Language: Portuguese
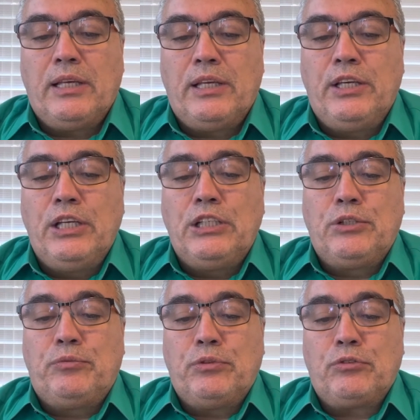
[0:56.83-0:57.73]
e
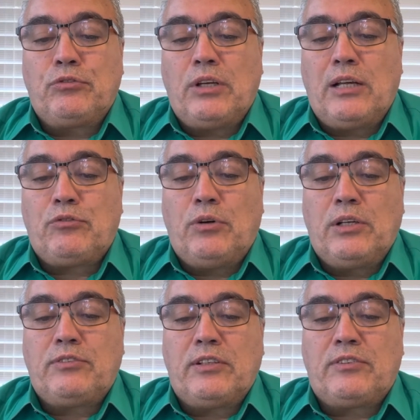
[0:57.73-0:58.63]
ide-vos às
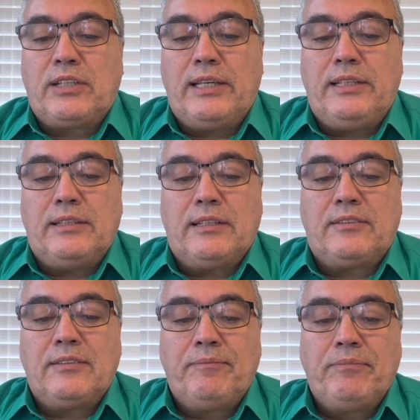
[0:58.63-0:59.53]
vossas
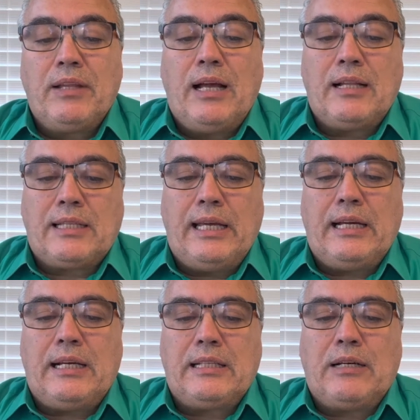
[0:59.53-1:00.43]
tendas a
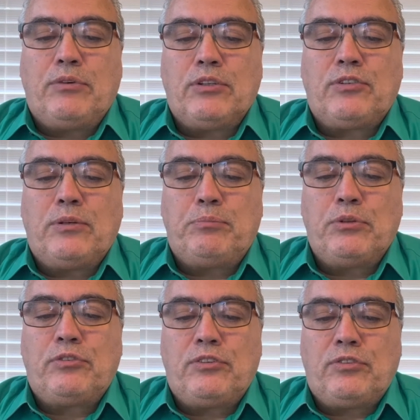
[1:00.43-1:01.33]
terra da vossa
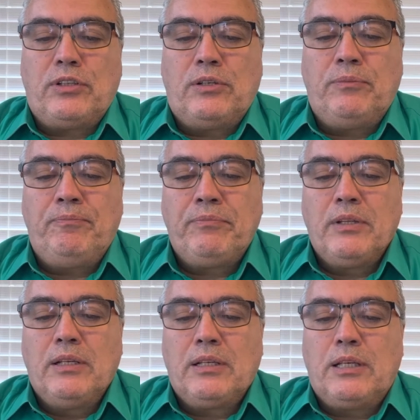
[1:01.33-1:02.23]
possessão,
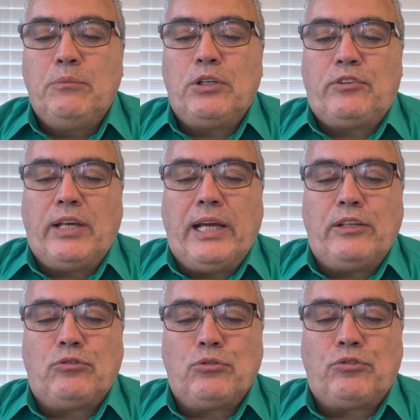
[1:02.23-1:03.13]
que
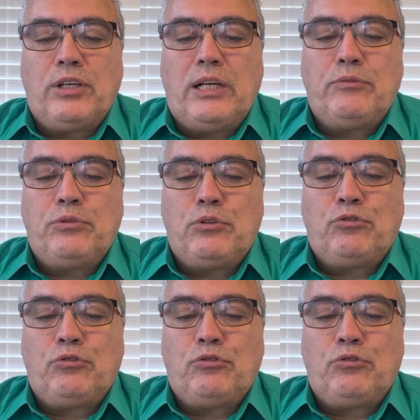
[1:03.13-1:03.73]
Moisés, o servo do